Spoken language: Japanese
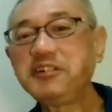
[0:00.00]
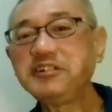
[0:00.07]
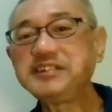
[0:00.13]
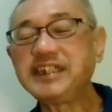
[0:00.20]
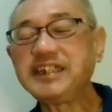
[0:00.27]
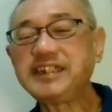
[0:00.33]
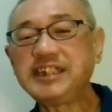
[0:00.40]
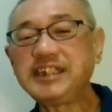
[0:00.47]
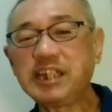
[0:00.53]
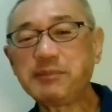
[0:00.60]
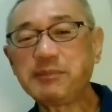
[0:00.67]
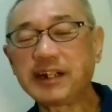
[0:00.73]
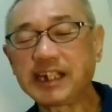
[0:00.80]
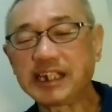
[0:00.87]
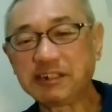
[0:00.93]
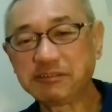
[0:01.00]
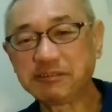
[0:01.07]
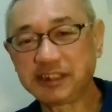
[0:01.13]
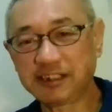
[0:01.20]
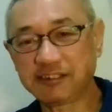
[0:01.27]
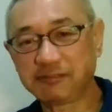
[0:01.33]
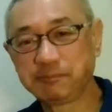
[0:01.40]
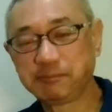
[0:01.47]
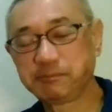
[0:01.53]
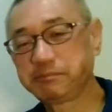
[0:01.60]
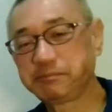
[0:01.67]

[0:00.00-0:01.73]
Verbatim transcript: ていう税金で賄うんで。